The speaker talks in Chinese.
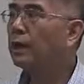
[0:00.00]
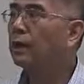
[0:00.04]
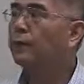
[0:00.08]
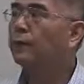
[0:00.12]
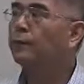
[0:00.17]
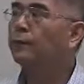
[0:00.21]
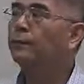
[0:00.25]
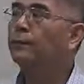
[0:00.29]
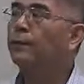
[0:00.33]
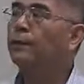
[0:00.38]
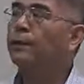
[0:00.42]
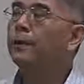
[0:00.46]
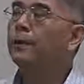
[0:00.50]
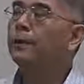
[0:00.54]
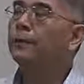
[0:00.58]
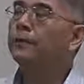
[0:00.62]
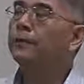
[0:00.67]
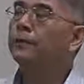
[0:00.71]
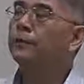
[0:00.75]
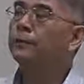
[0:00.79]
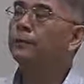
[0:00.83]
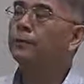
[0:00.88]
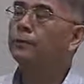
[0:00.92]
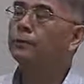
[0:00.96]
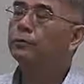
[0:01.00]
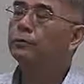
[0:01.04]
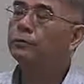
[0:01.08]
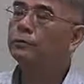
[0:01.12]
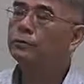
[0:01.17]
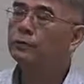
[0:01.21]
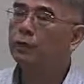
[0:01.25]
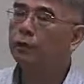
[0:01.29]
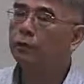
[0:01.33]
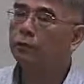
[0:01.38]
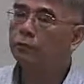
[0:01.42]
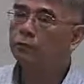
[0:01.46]
样，怎么样去
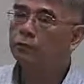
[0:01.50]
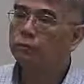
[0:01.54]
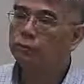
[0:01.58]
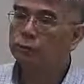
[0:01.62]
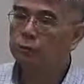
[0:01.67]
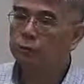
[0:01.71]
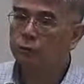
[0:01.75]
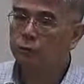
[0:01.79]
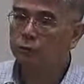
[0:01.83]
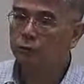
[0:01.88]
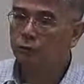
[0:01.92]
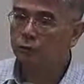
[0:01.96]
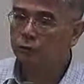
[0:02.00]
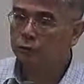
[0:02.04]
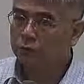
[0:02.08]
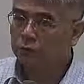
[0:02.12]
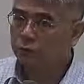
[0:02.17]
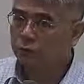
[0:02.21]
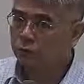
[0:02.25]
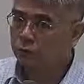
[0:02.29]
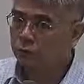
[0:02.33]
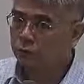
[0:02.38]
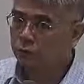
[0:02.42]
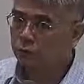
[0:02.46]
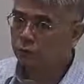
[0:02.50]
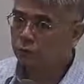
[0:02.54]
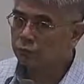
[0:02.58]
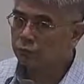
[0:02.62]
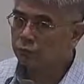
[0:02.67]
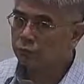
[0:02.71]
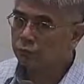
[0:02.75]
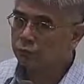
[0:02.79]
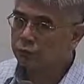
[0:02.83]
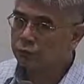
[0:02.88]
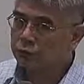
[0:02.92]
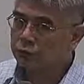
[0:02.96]
找出检定统计数去
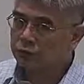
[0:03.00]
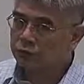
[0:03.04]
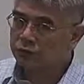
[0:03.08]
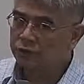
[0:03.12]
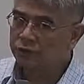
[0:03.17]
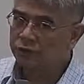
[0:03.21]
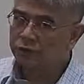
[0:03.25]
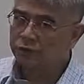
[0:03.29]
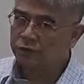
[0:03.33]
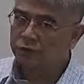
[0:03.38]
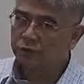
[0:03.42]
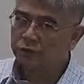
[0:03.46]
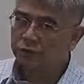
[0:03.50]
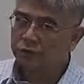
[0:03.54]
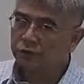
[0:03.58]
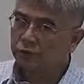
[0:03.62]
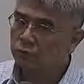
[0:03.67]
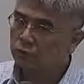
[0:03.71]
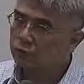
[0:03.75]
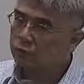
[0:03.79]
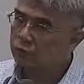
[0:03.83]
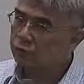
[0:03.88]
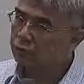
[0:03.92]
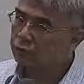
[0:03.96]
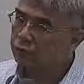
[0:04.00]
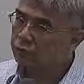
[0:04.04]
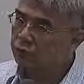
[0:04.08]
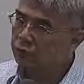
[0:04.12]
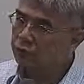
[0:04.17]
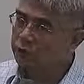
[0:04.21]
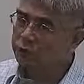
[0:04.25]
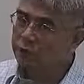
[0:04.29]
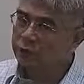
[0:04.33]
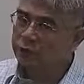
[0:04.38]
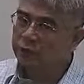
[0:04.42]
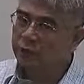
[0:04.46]
做测试？通通都
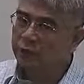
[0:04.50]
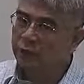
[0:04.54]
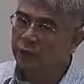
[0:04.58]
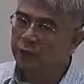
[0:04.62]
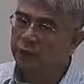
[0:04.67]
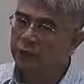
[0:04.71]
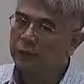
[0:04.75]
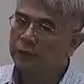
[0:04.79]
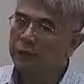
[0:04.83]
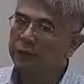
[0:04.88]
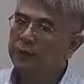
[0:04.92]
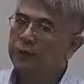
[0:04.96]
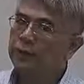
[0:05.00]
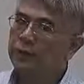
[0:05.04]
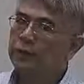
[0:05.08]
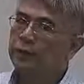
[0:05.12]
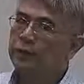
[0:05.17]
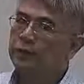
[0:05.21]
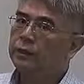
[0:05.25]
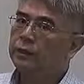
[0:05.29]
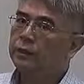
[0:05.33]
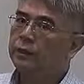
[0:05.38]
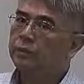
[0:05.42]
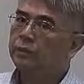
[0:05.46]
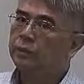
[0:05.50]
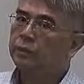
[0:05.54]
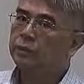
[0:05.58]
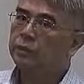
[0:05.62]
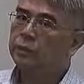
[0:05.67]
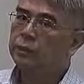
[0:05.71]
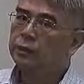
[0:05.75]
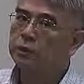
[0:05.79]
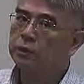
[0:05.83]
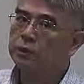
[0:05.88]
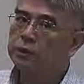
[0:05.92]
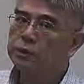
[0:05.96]
建立在你的母
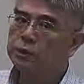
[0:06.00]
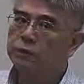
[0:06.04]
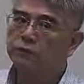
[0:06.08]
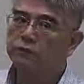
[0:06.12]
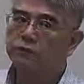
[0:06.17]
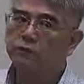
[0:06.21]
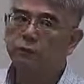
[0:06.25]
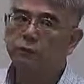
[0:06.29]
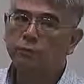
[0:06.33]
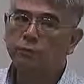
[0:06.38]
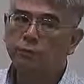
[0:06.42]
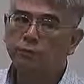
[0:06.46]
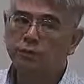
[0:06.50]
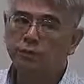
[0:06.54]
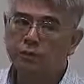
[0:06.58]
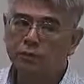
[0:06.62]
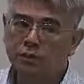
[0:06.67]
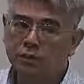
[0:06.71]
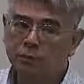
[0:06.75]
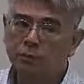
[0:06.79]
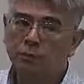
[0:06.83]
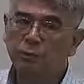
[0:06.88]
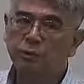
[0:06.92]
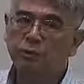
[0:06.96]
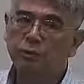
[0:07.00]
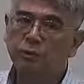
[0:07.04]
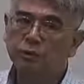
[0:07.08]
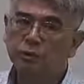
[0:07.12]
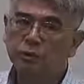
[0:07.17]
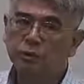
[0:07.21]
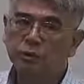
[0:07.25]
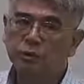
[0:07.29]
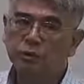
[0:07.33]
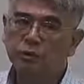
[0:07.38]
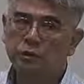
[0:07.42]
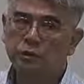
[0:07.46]
体的几率分布是什么东
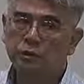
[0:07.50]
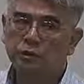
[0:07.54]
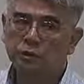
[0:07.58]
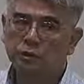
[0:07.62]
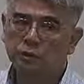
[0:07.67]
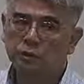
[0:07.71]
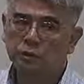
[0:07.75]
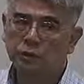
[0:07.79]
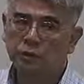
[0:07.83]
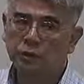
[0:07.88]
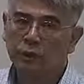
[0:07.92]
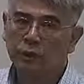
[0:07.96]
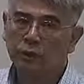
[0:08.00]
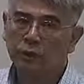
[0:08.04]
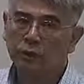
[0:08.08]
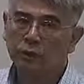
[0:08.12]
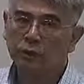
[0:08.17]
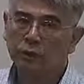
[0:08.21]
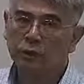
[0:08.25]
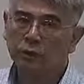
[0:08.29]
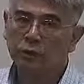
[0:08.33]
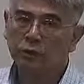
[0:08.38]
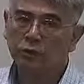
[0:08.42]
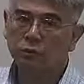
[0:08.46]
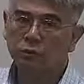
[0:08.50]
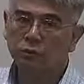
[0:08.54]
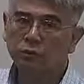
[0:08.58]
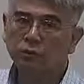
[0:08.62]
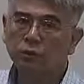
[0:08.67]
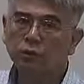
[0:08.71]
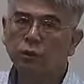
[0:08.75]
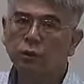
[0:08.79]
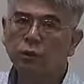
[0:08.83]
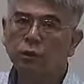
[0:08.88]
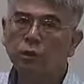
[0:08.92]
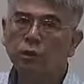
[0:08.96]
西的基础之上。也就是
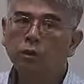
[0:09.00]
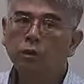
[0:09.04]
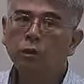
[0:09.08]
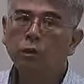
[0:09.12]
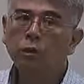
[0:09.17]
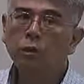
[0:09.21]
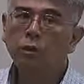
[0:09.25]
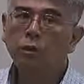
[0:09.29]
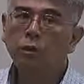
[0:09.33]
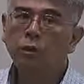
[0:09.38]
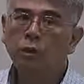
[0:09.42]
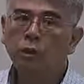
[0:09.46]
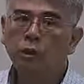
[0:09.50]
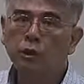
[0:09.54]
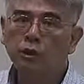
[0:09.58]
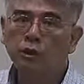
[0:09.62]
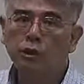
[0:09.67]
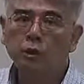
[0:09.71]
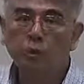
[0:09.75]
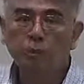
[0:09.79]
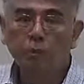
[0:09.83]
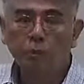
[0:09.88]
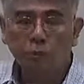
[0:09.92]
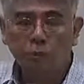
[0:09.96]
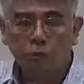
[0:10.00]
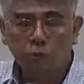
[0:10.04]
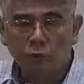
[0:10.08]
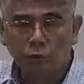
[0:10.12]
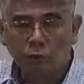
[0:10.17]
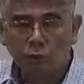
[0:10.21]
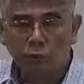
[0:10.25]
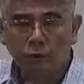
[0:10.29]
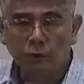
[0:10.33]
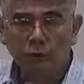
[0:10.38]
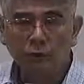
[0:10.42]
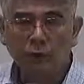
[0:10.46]
说，你都必须
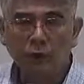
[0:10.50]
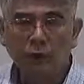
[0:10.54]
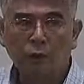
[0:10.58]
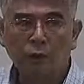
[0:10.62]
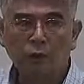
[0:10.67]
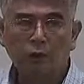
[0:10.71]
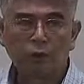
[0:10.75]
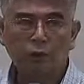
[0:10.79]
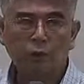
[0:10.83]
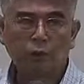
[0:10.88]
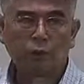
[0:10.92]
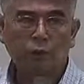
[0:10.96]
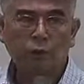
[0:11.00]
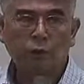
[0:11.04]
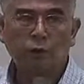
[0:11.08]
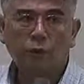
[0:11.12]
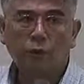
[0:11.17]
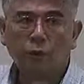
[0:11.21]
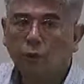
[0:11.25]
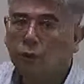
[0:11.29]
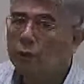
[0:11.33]
要先告诉我